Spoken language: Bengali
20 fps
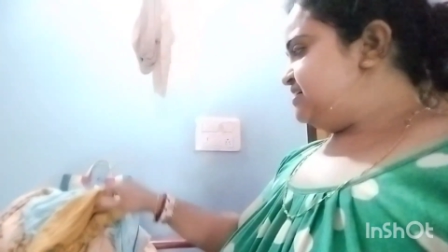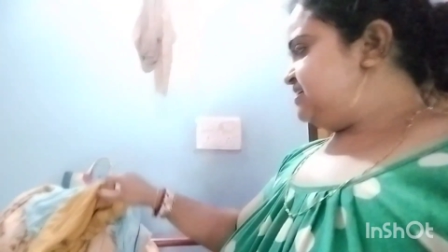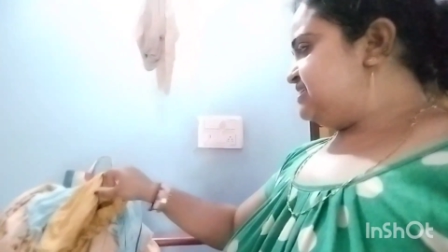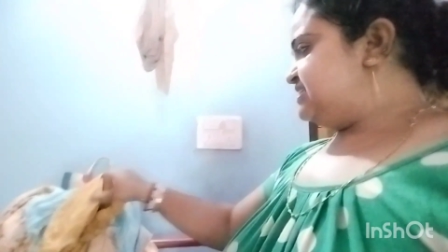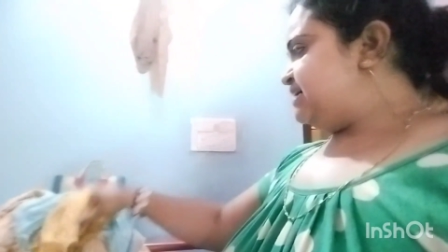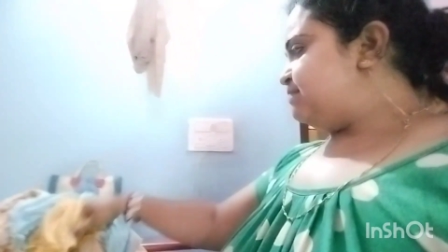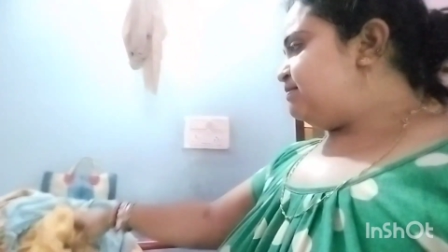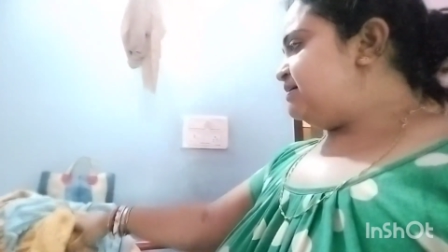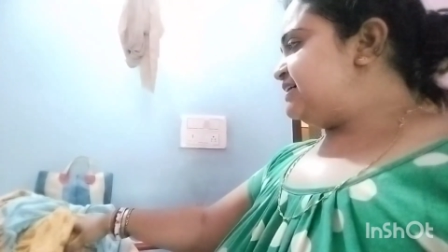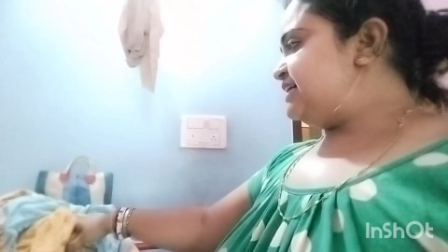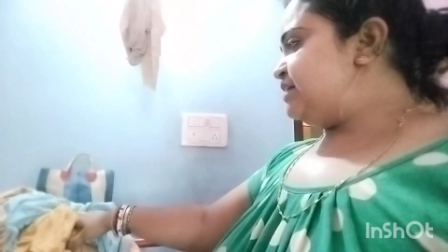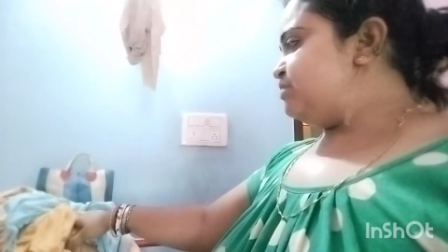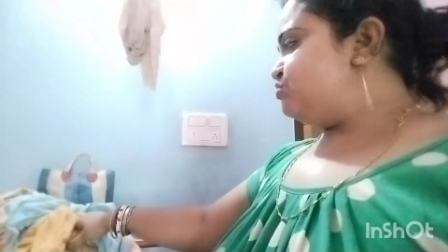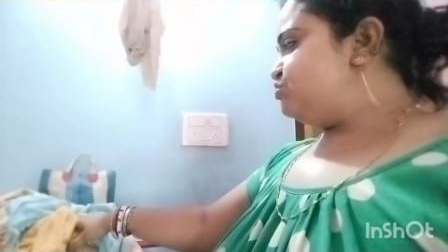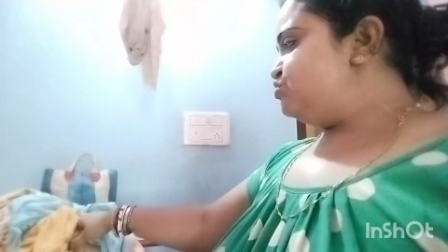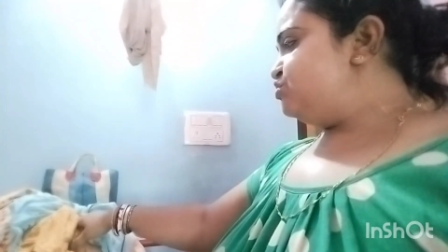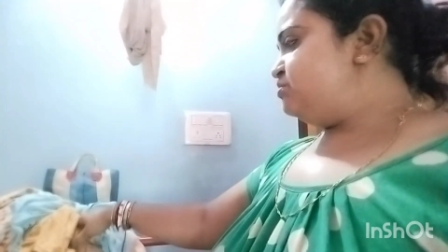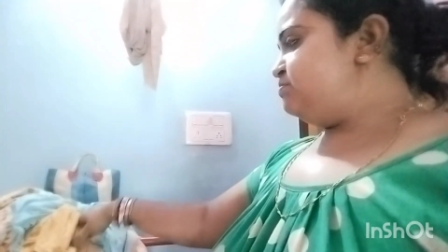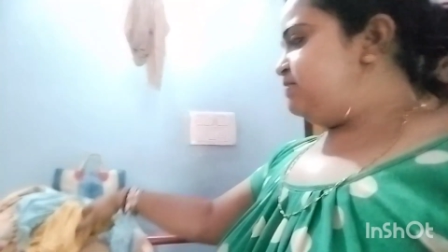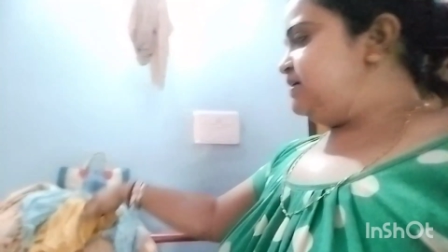জামাটায়
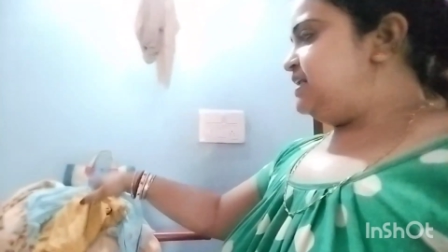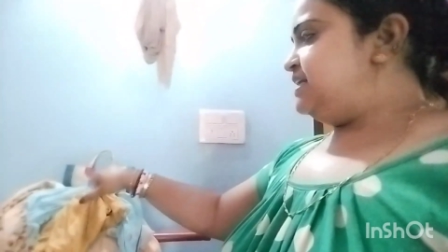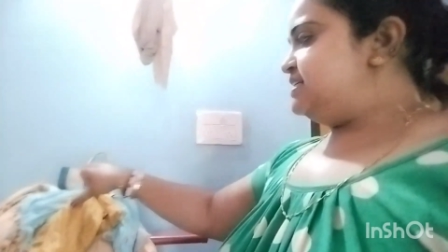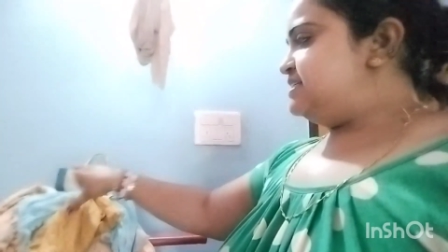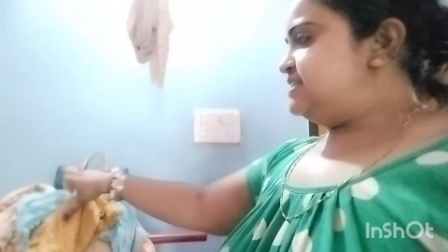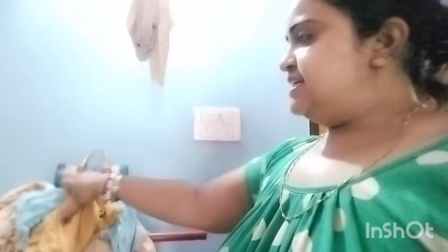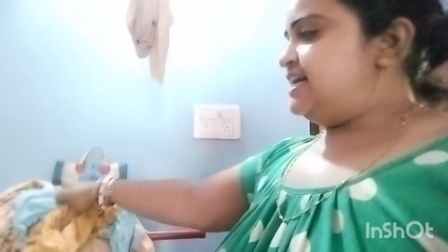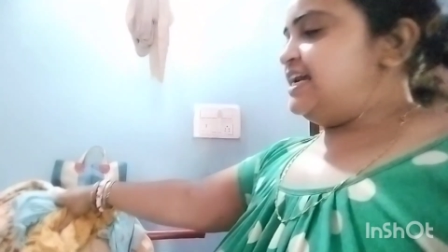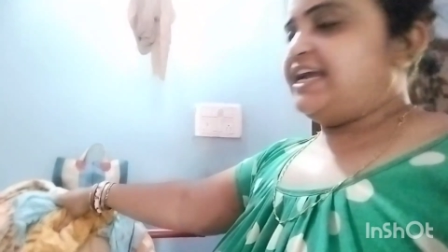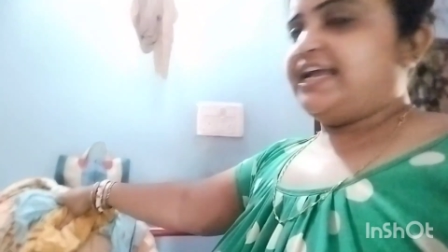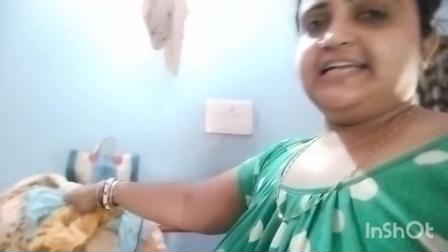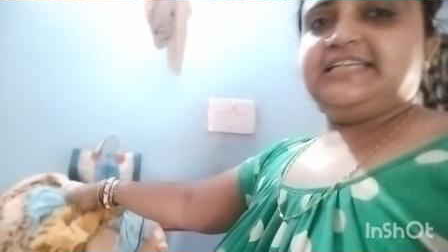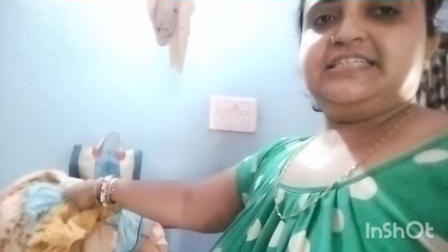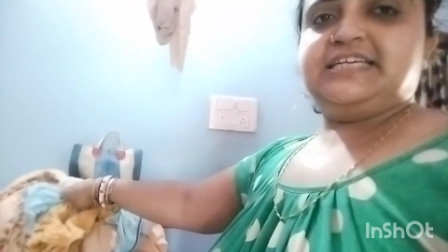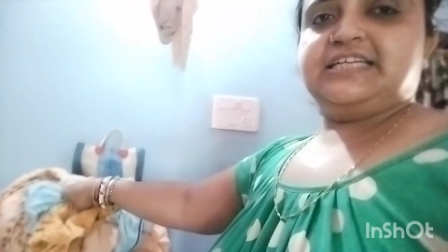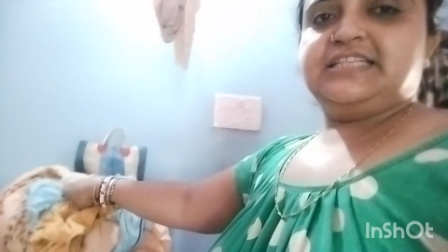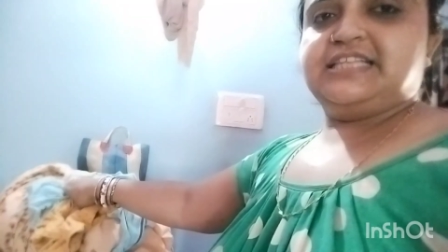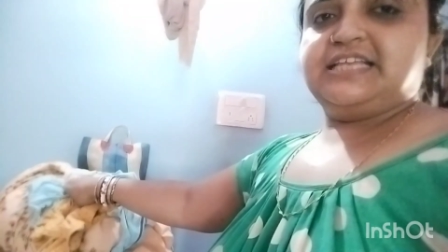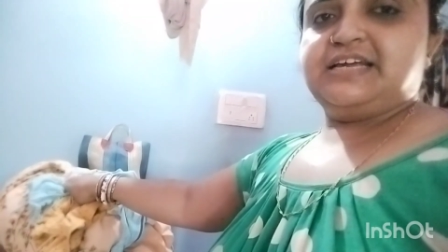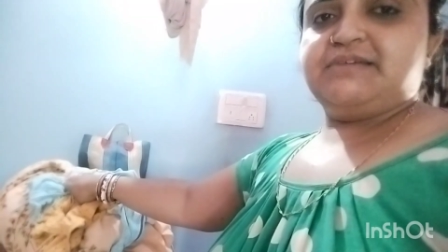ওষুধ ফেলেছে
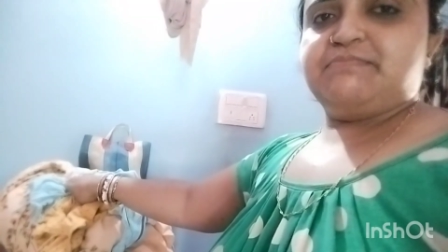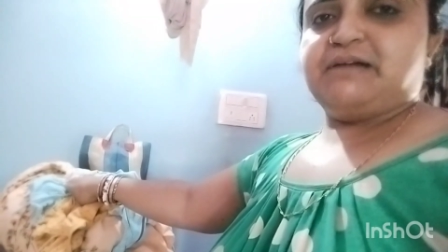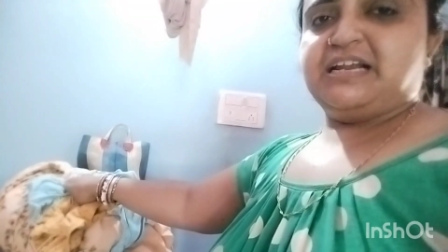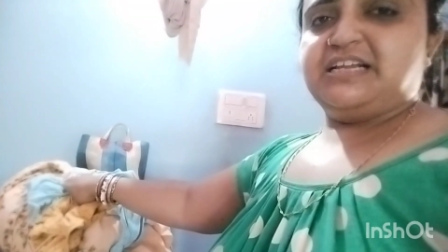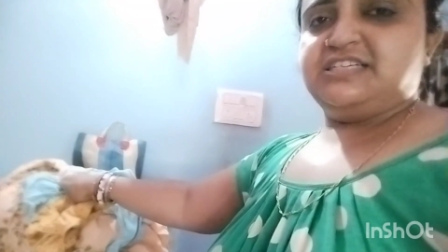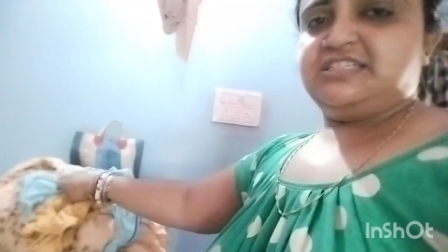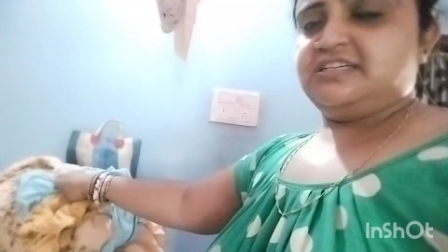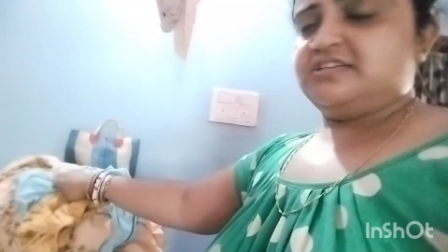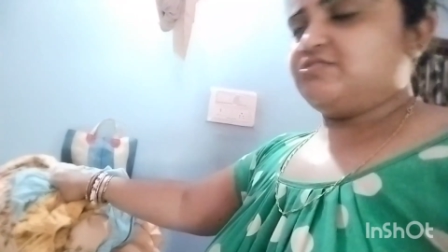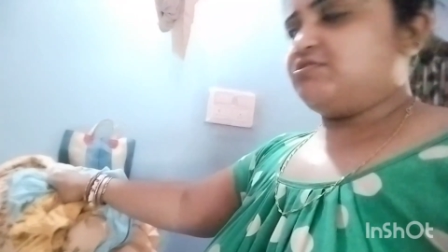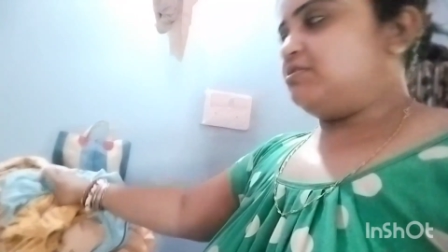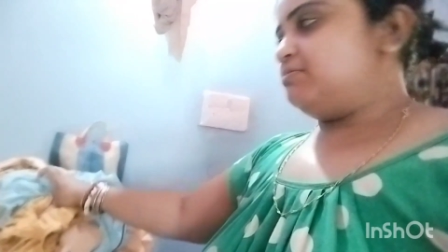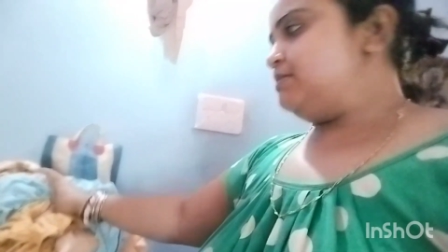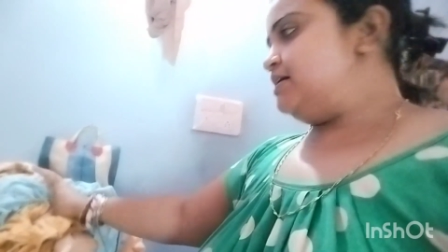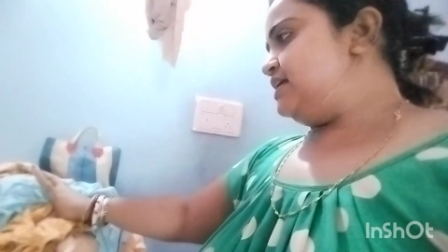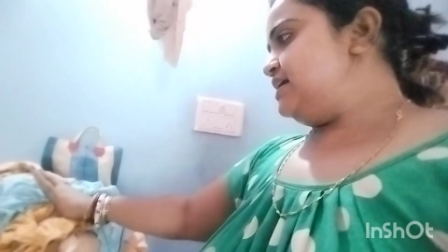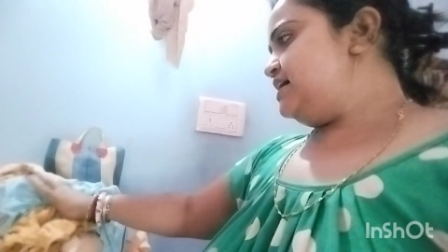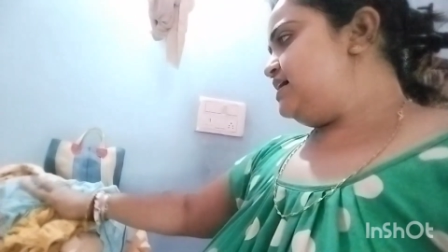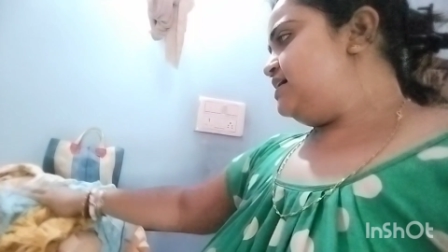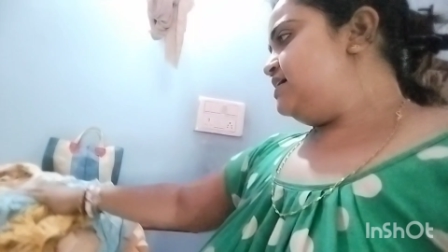এইটাতে বালিশের
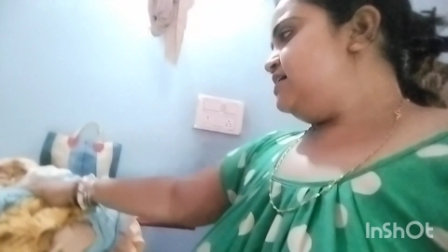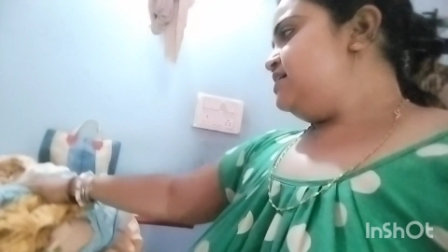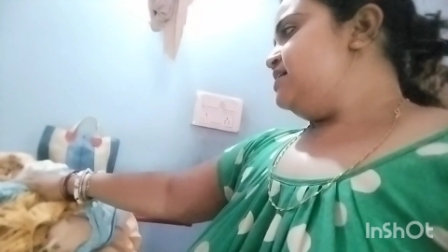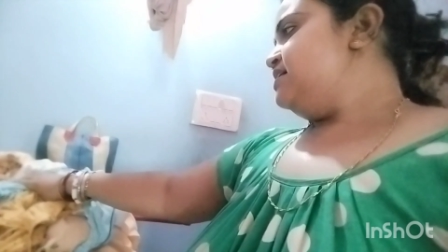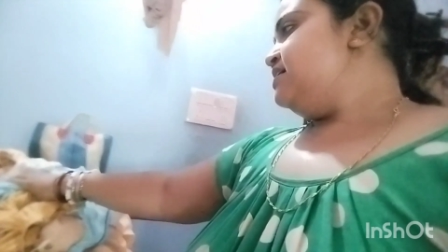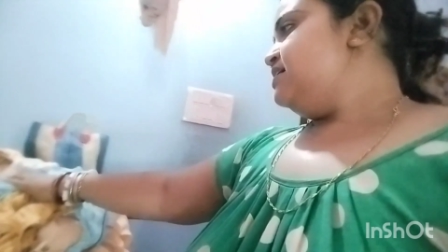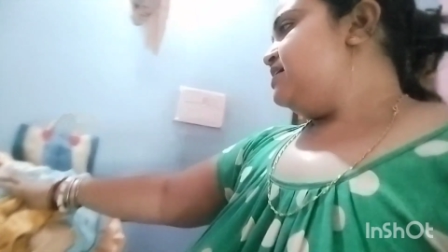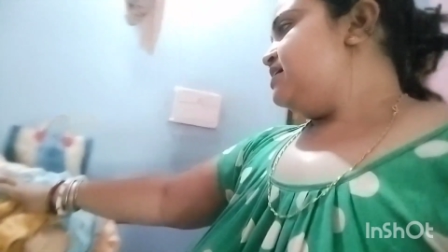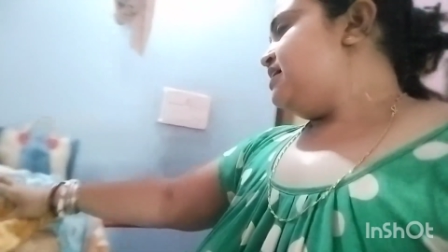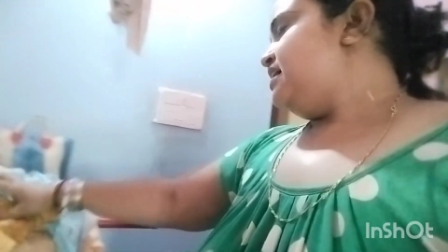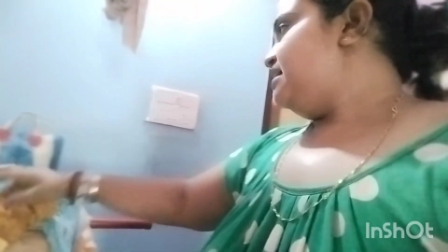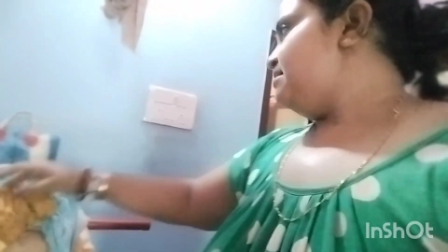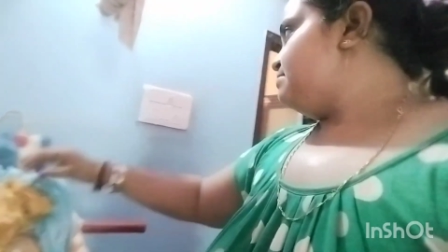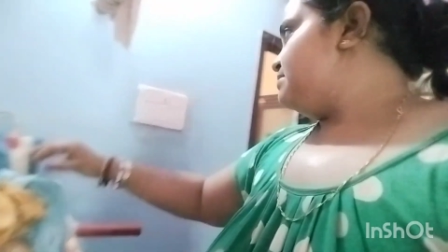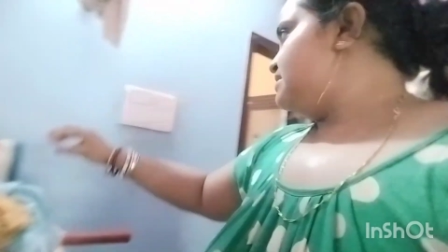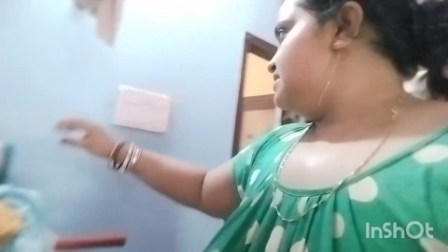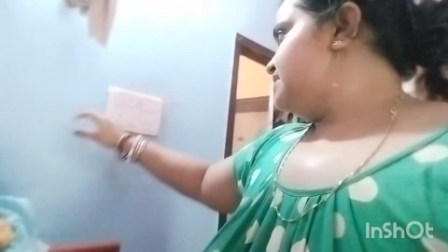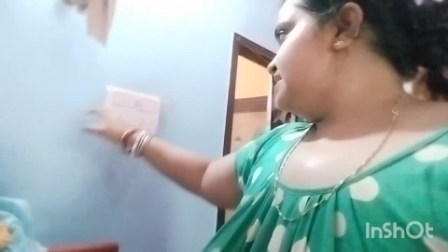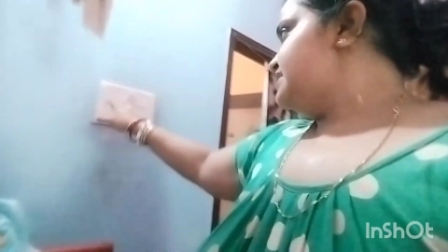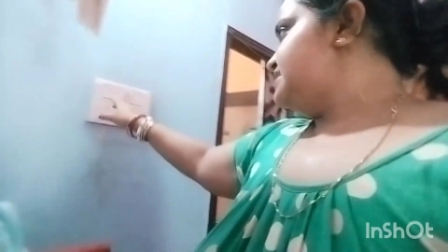কভারে
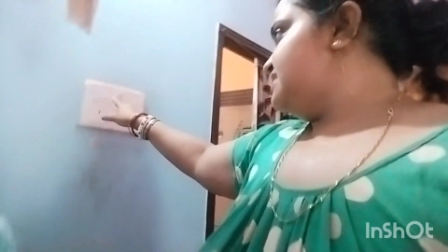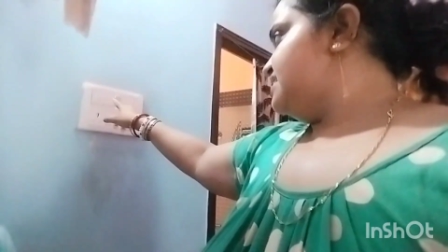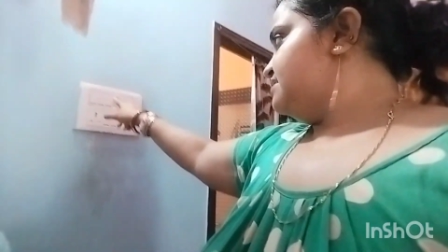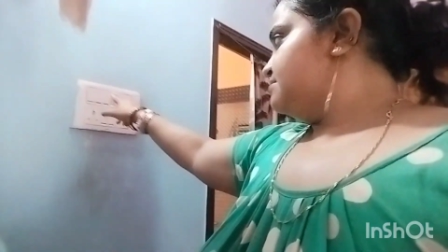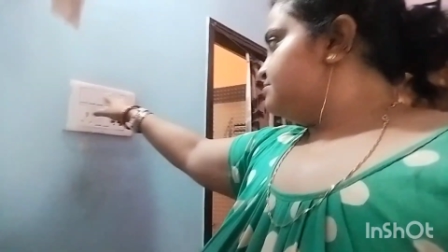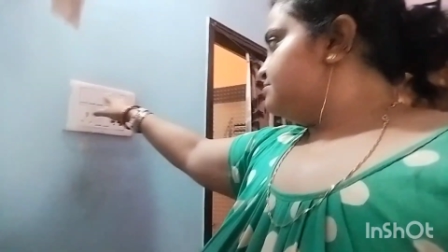আবার এতে